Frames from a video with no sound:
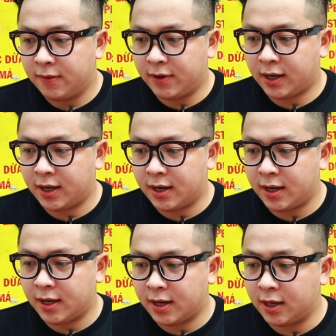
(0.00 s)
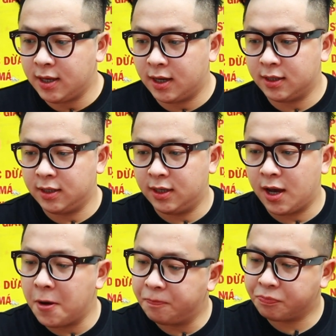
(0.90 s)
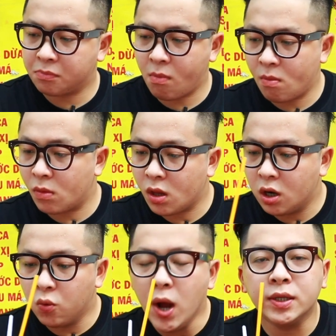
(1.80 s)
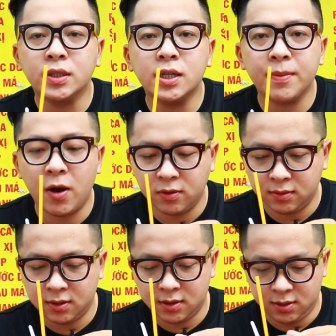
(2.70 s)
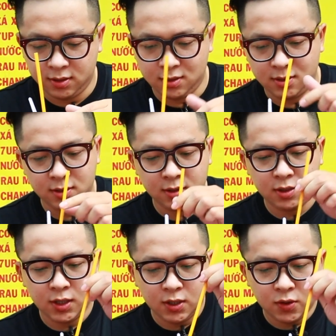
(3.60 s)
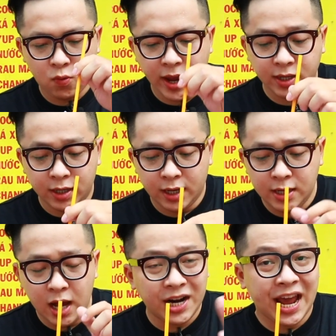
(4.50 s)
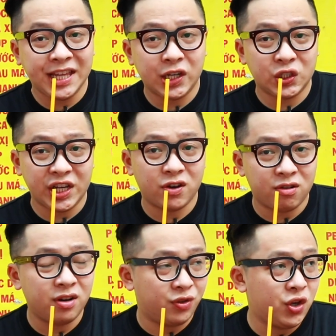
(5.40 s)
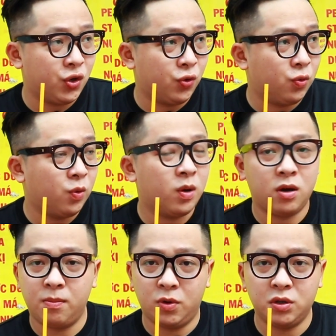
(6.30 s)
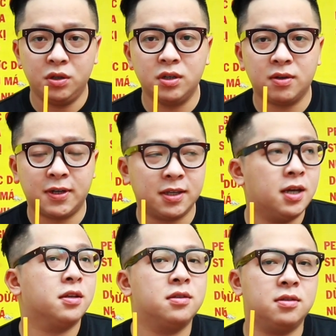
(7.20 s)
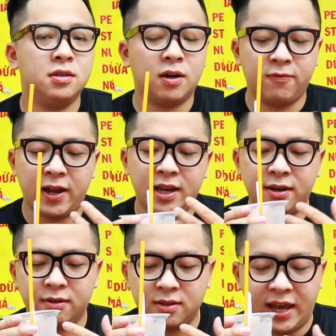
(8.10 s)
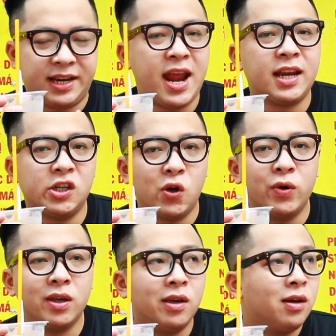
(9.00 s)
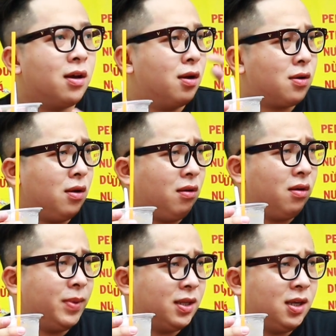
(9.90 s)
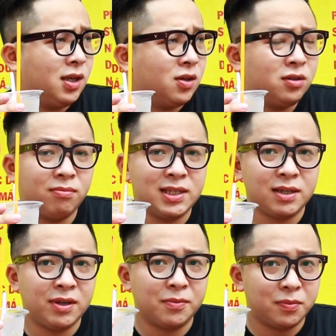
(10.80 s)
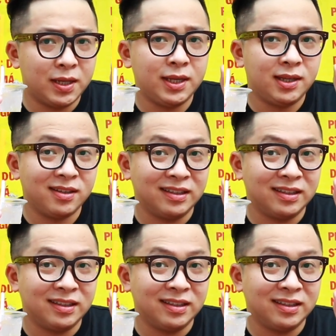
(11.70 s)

Và nãy giờ thì quên thưởng thức cái món quán gợi ý. Ở đây thì có sẽ có rất là nhiều món nước các bạn nha, chứ không phải là hạt đác này thôi. Có bên kia thì có nước mía 6.000 một ly